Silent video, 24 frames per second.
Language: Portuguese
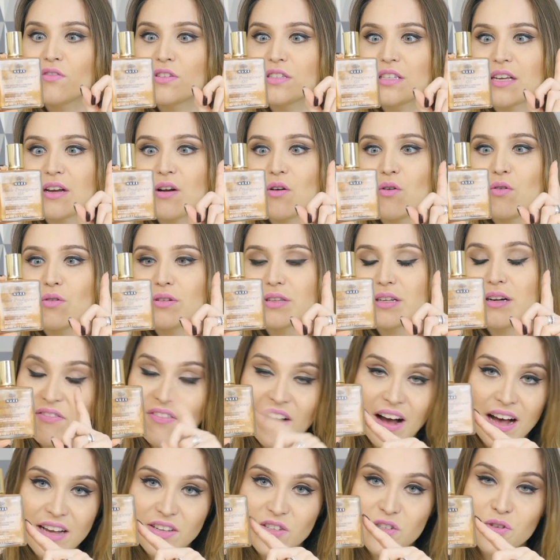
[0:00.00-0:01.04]
que você encontra
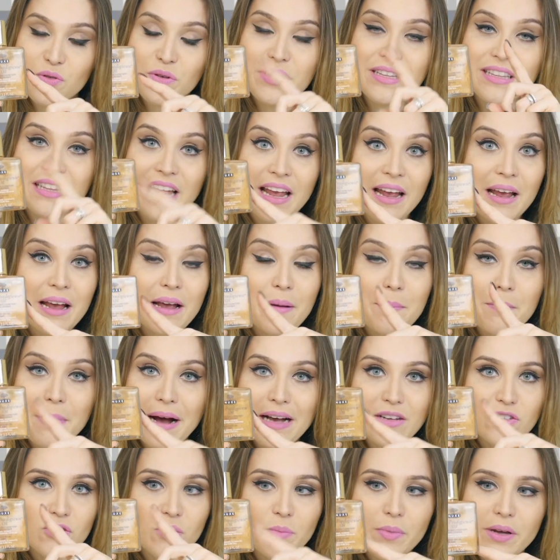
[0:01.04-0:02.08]
fácil e tem
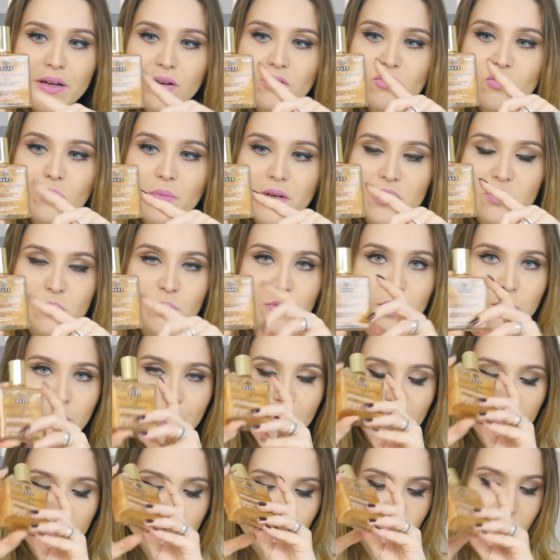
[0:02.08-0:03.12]
mais ou menos o mesmo
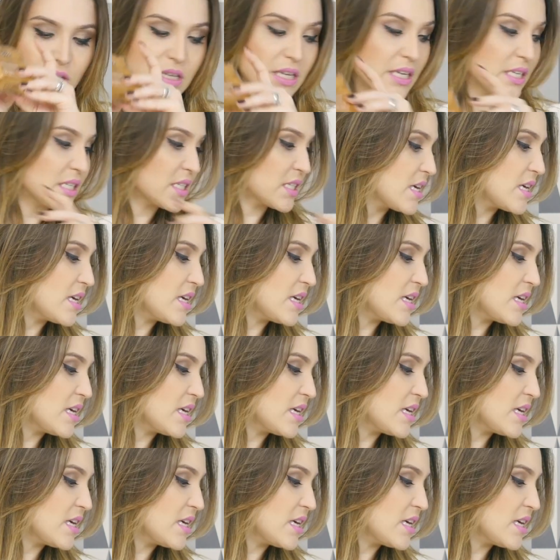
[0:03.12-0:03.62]
propósito desse,